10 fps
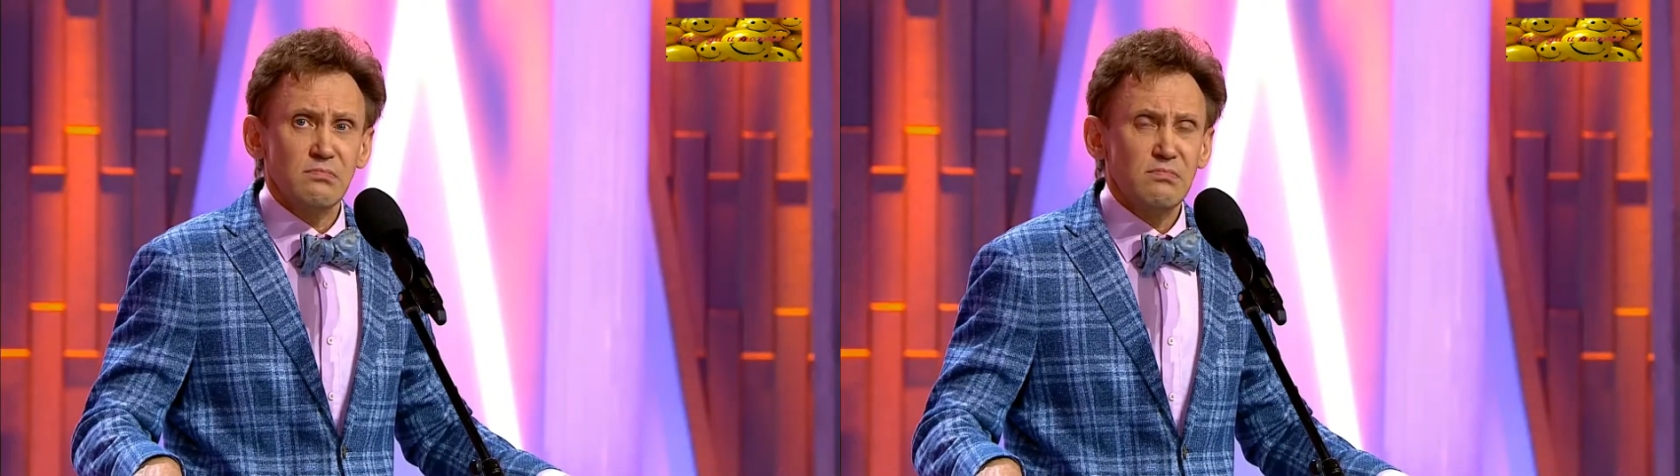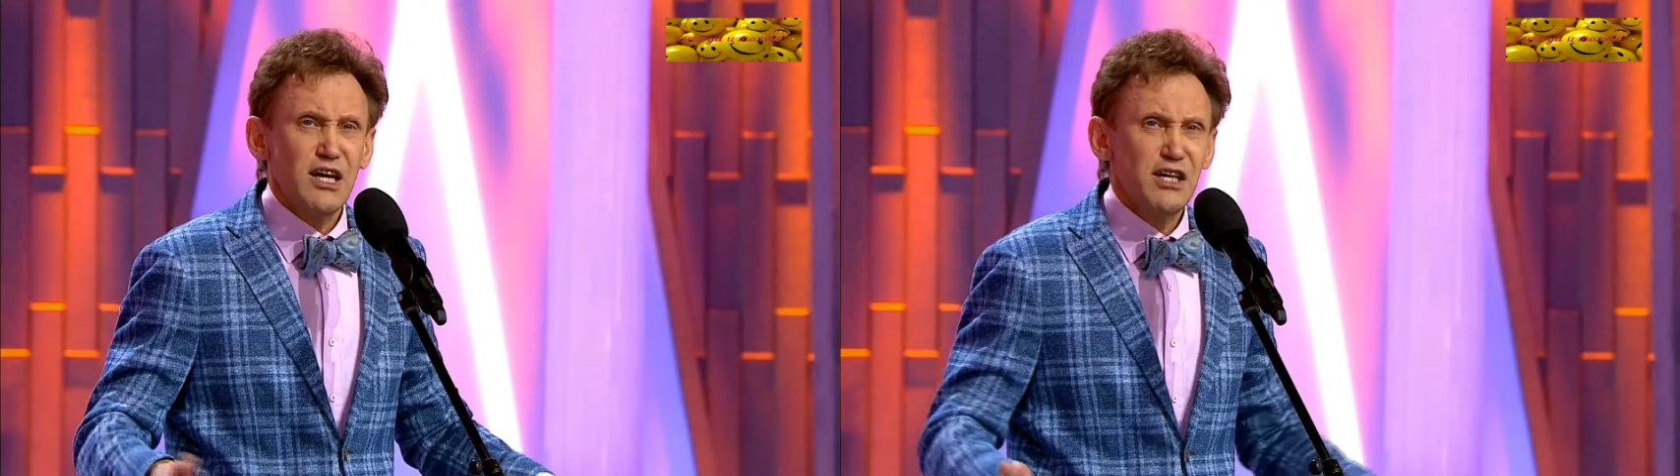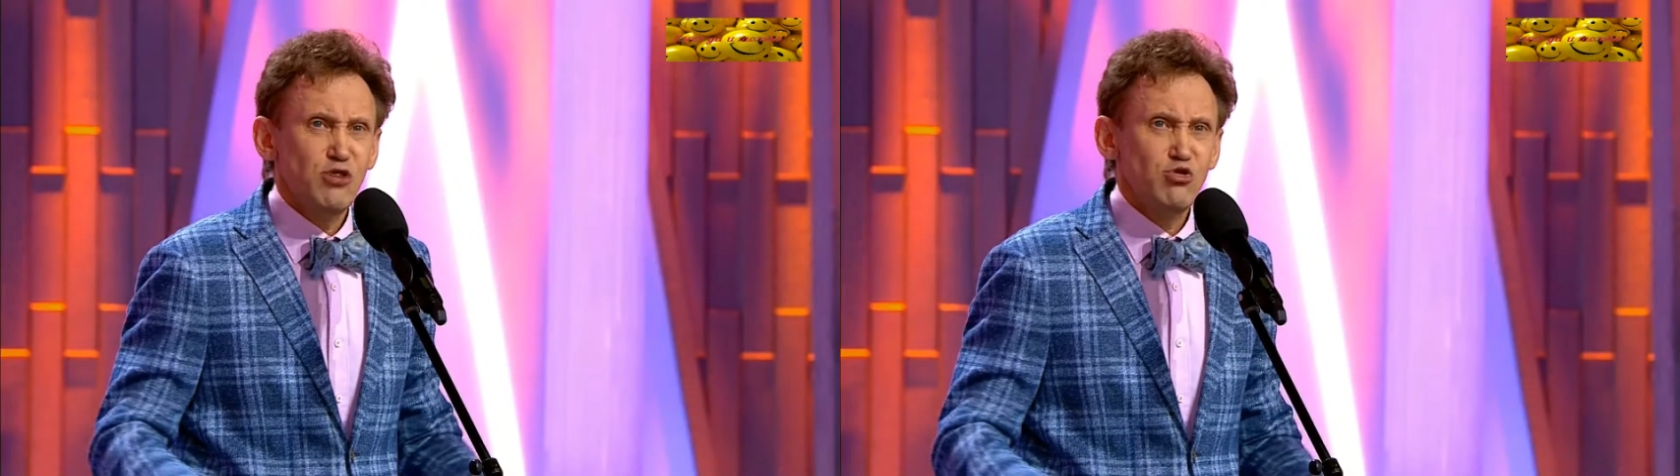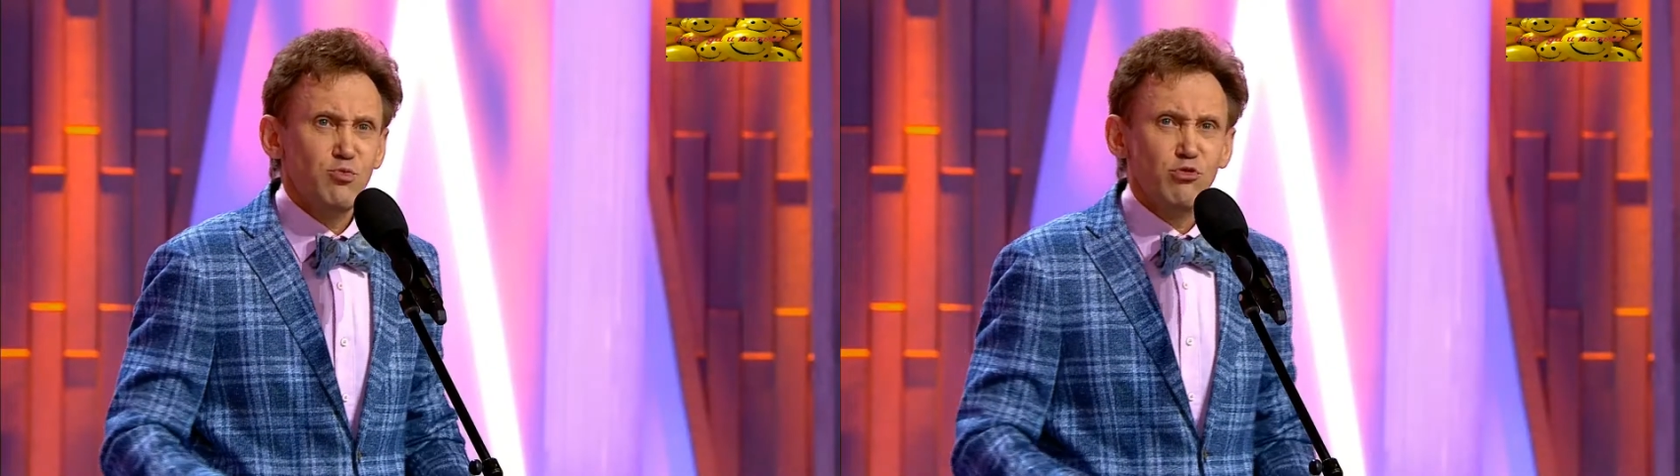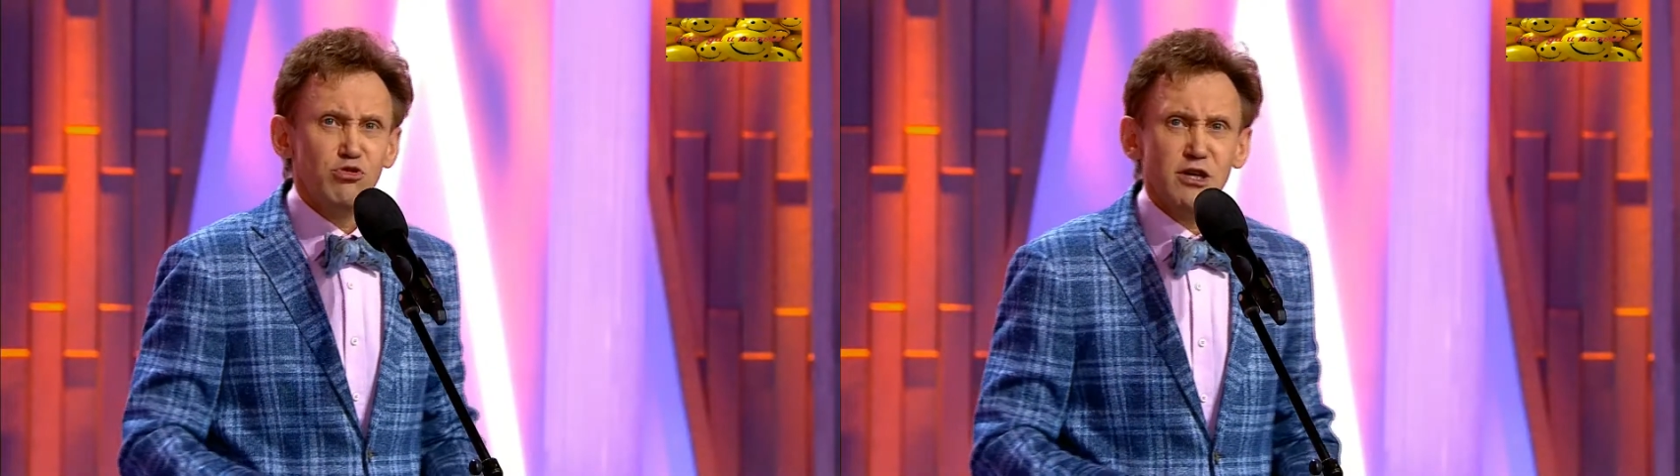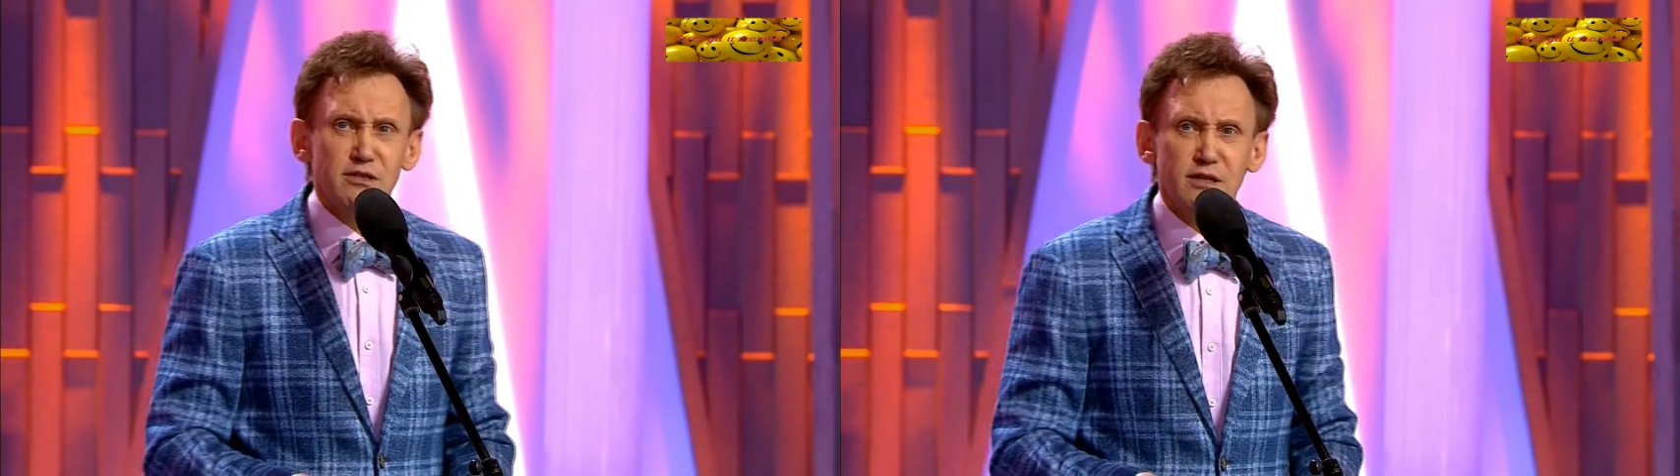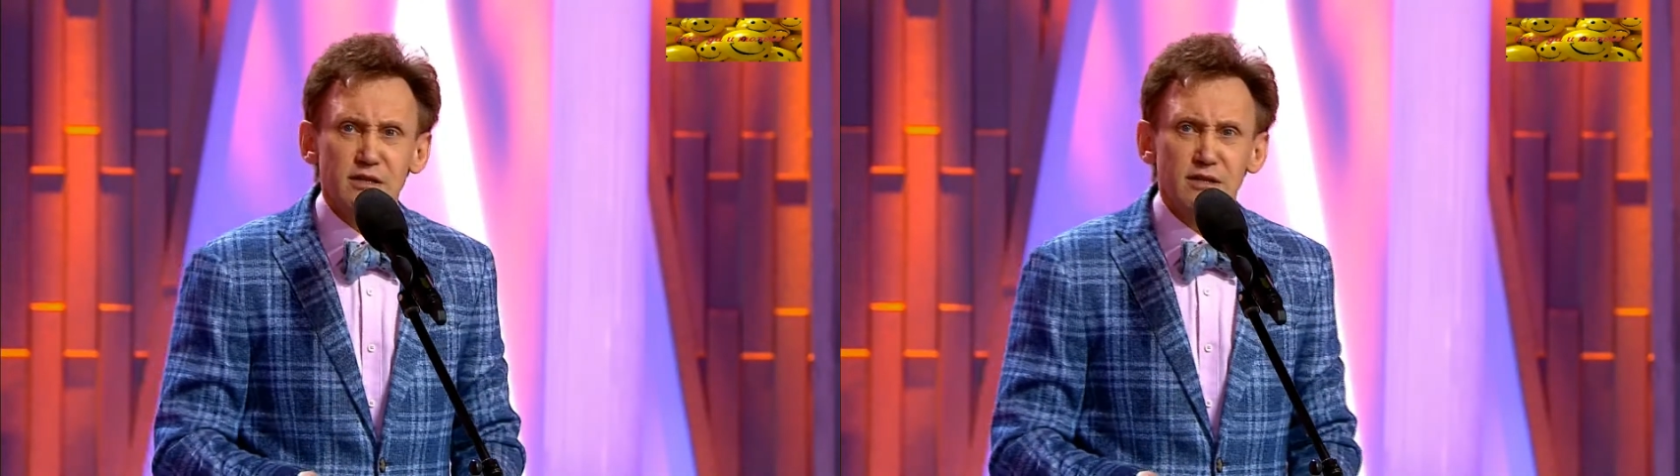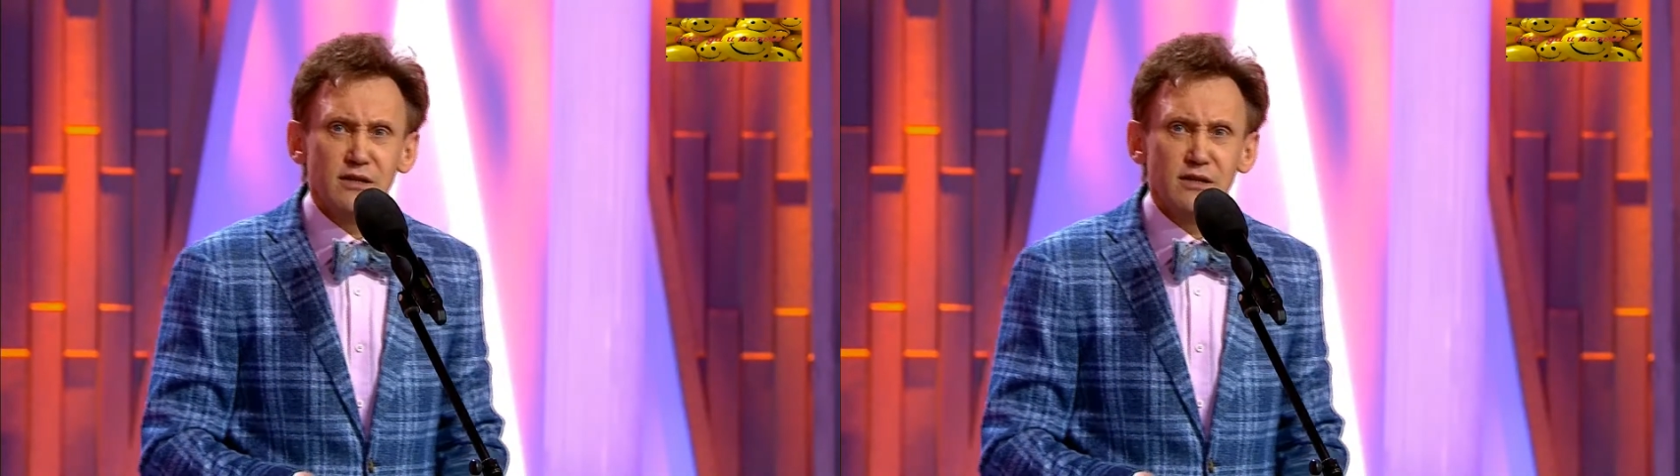так это что получается?